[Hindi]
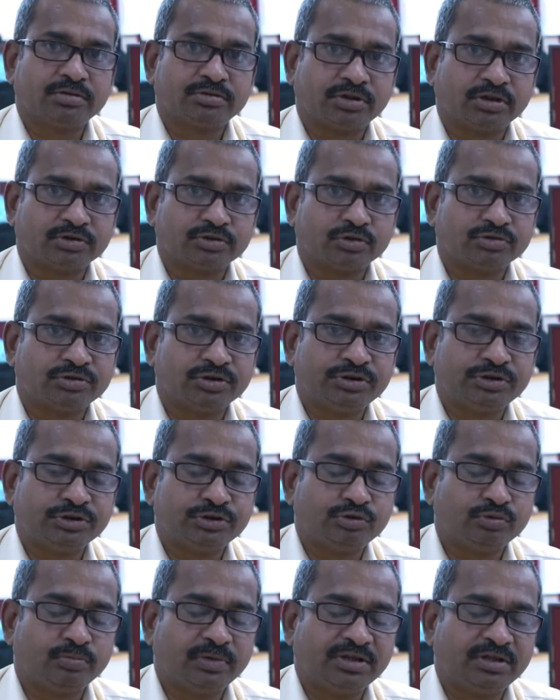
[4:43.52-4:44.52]
सरस्वती
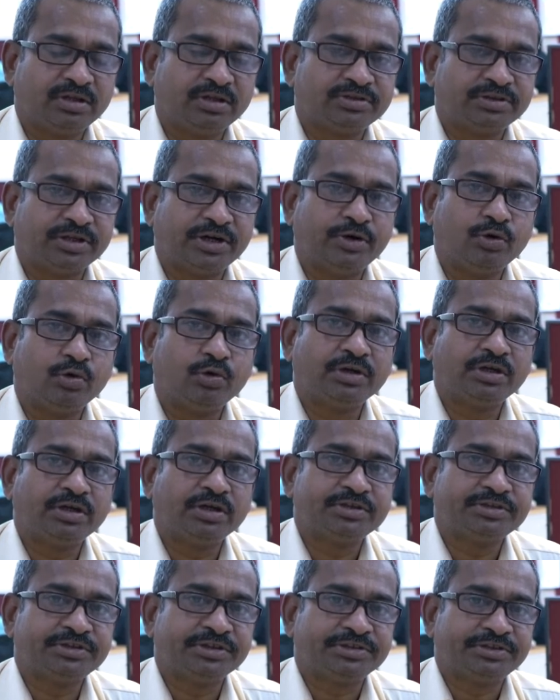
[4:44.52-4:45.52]
शिशु मंदिर शहडोल
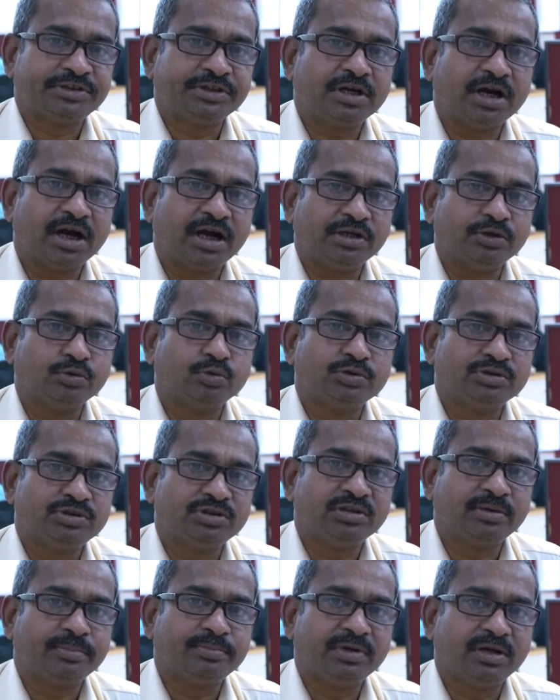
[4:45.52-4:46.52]
की शिक्षिका आई हुई
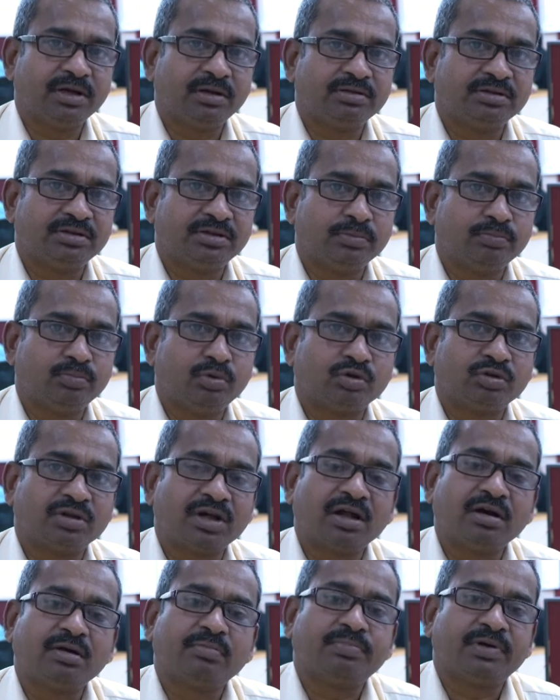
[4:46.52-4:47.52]
थी अपने अंतिम
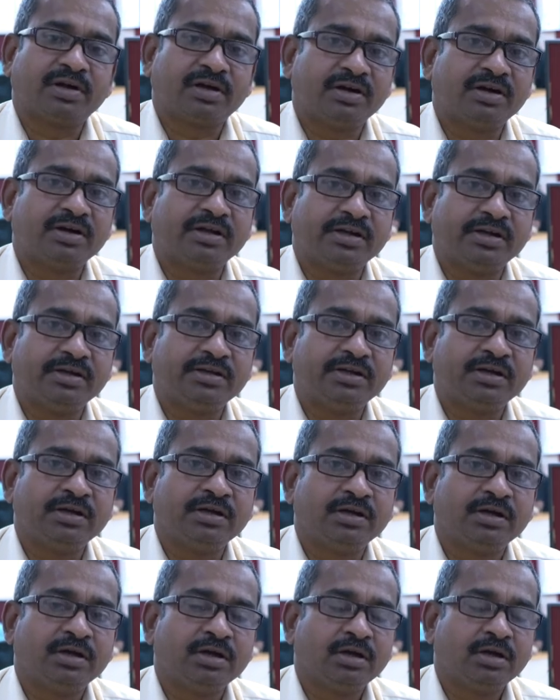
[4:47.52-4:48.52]
भुगतान प्रकरण के लिए
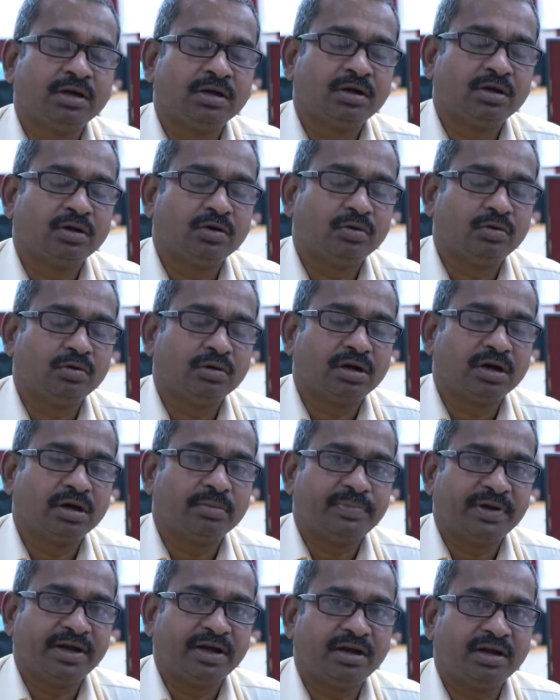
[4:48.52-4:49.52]
उनका
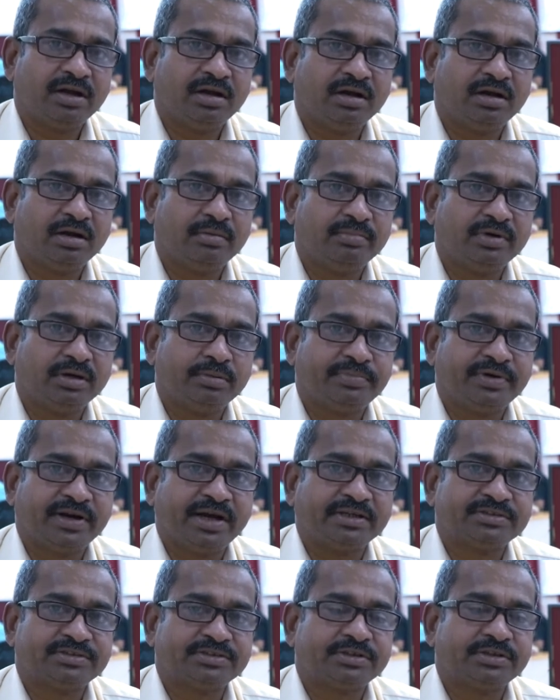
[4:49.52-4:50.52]
पहले हमने
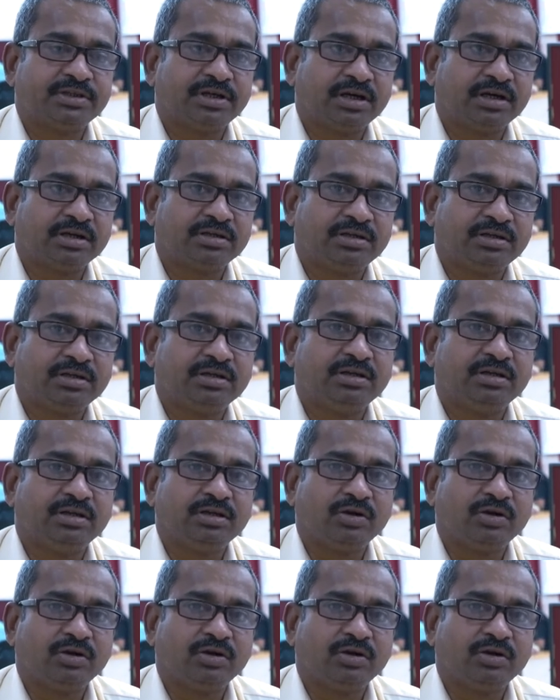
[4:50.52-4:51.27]
प्रयास किया कि